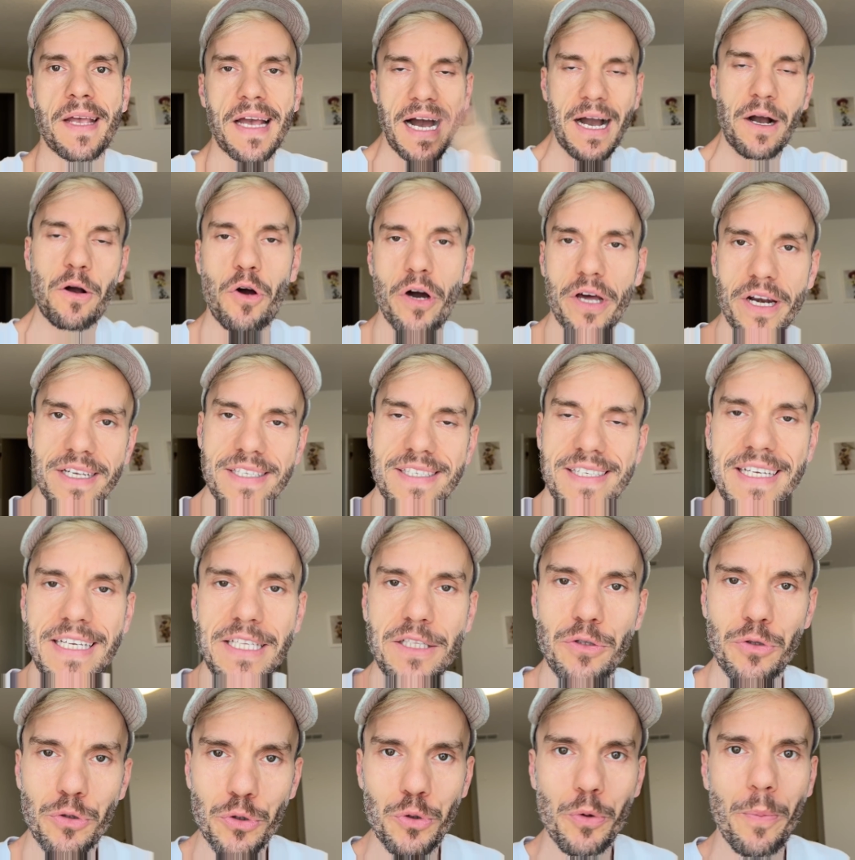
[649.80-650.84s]
Agora
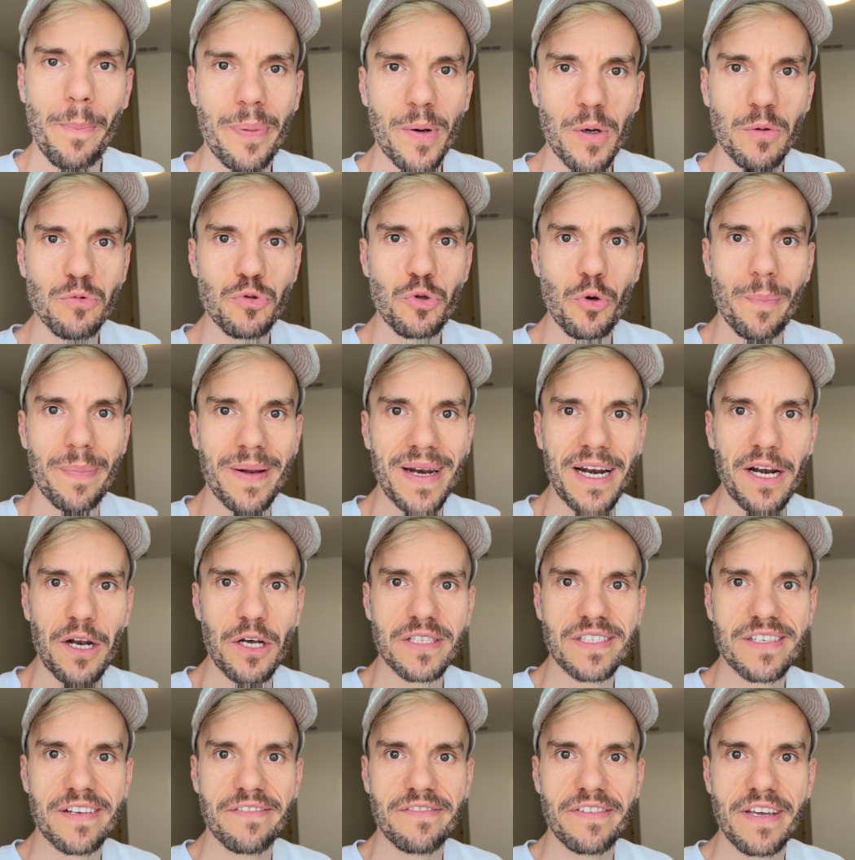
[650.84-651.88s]
sim, tudo pronto para
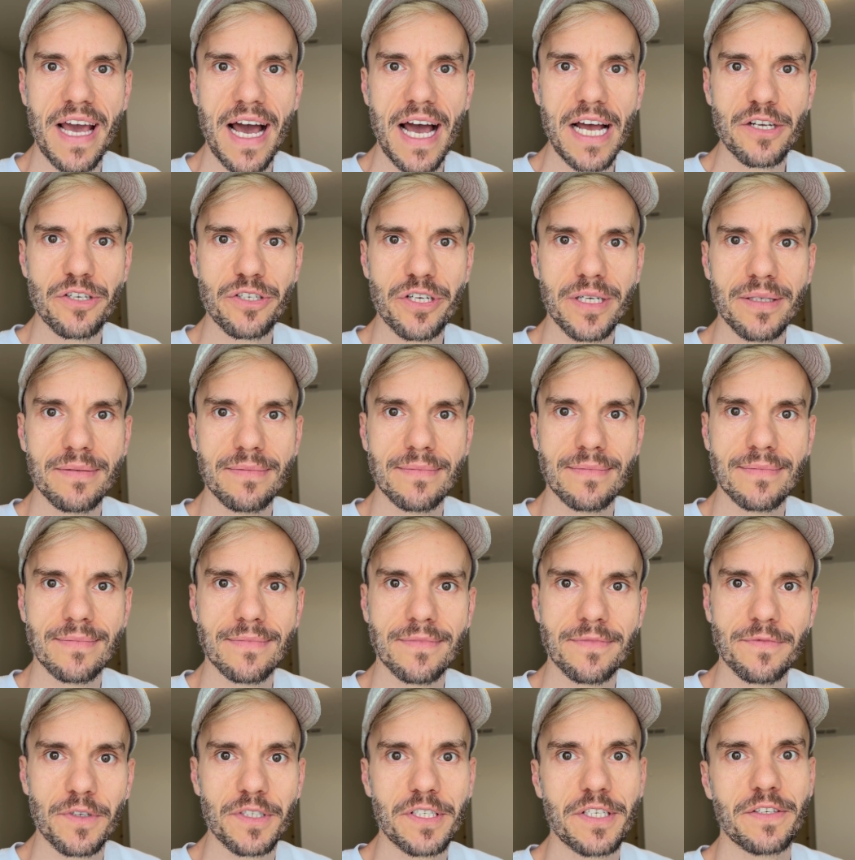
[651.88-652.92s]
nossa viagem.
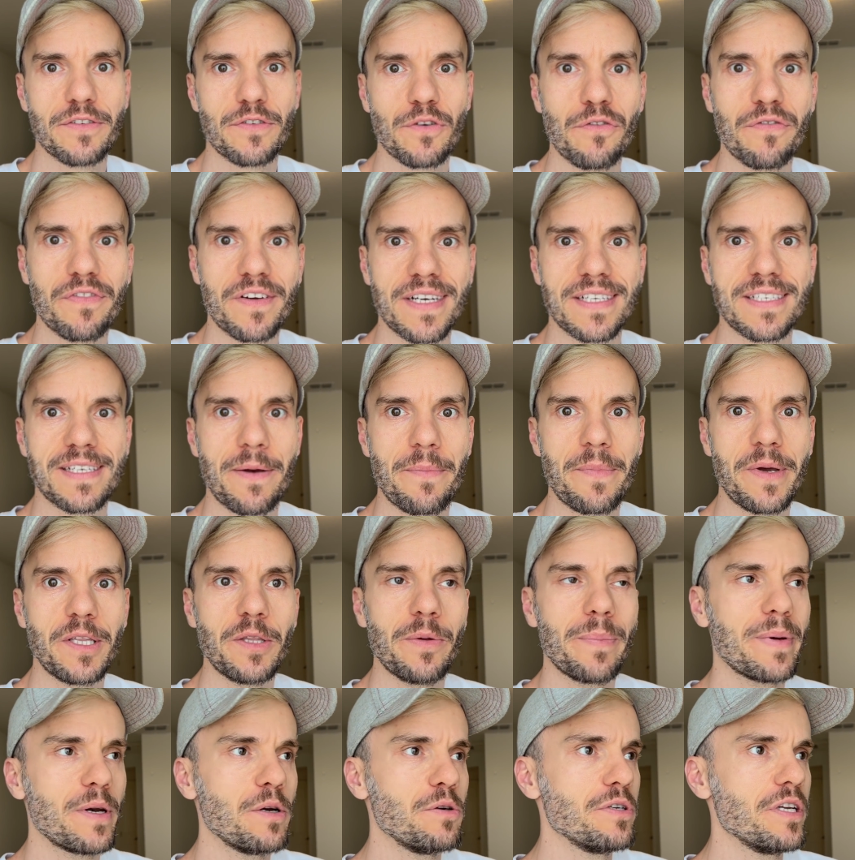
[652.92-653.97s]
Vocês vão ficar
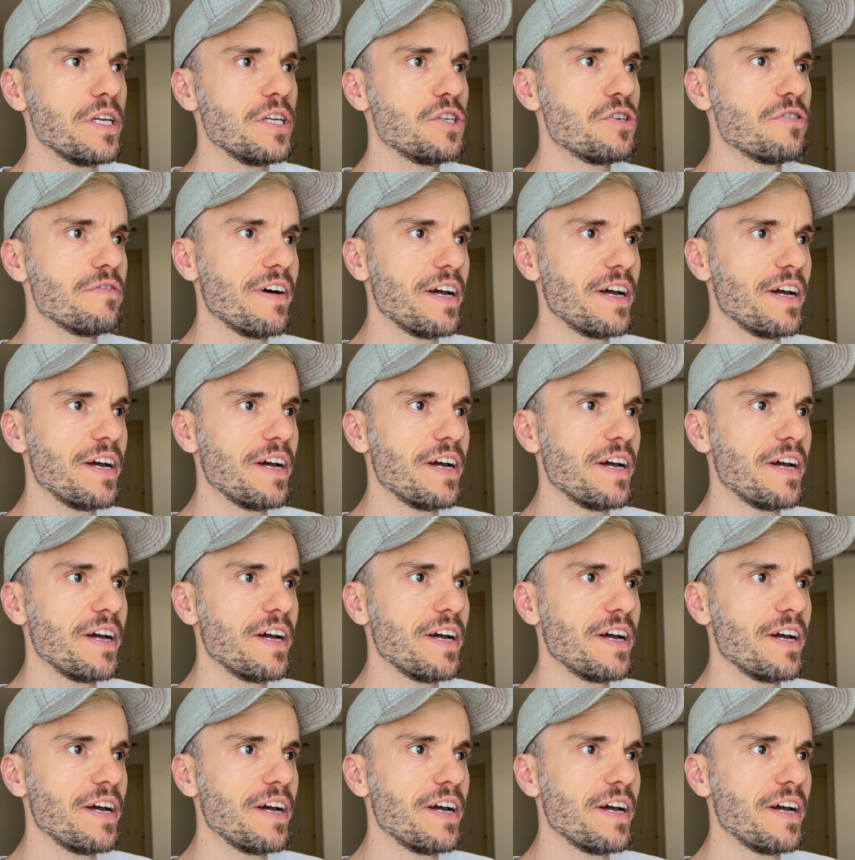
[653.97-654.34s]
sabendo para onde a gente